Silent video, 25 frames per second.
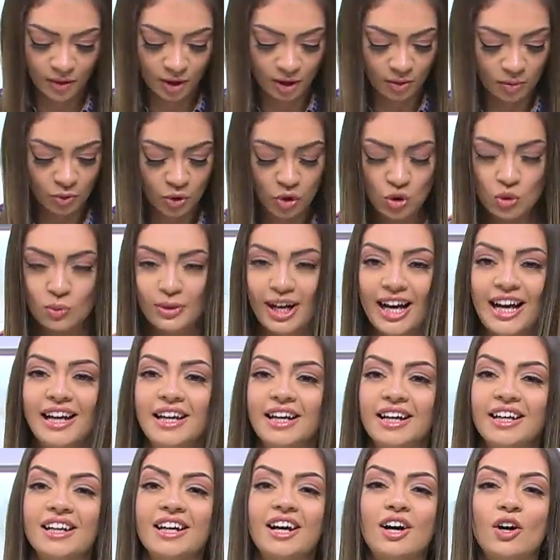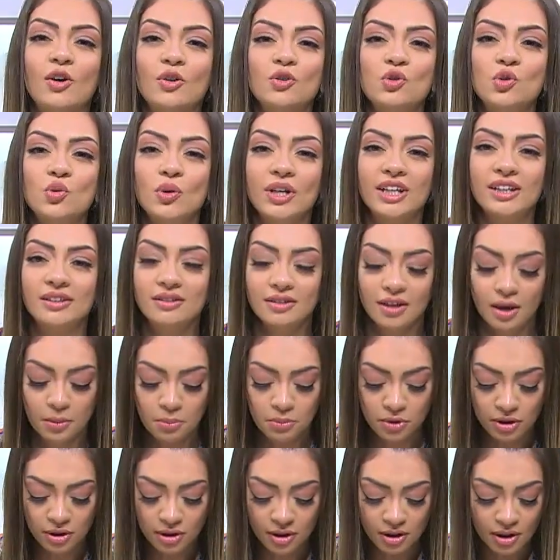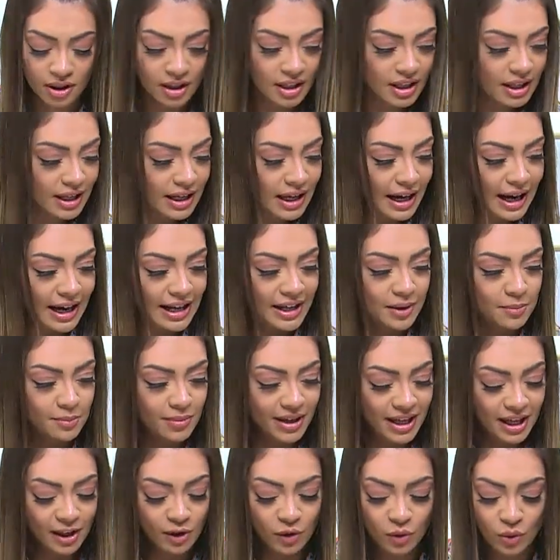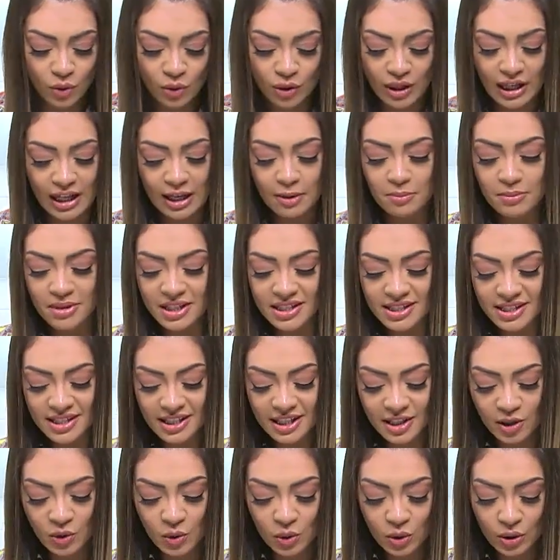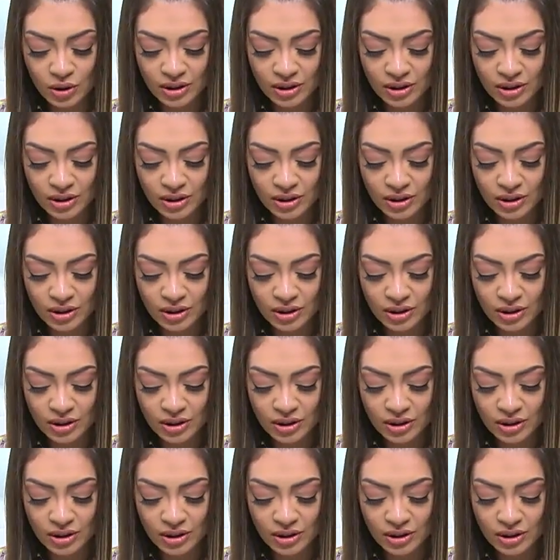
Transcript: بصوا بقى انا هنا هحط شويه تمر هيبانوا لما تيجوا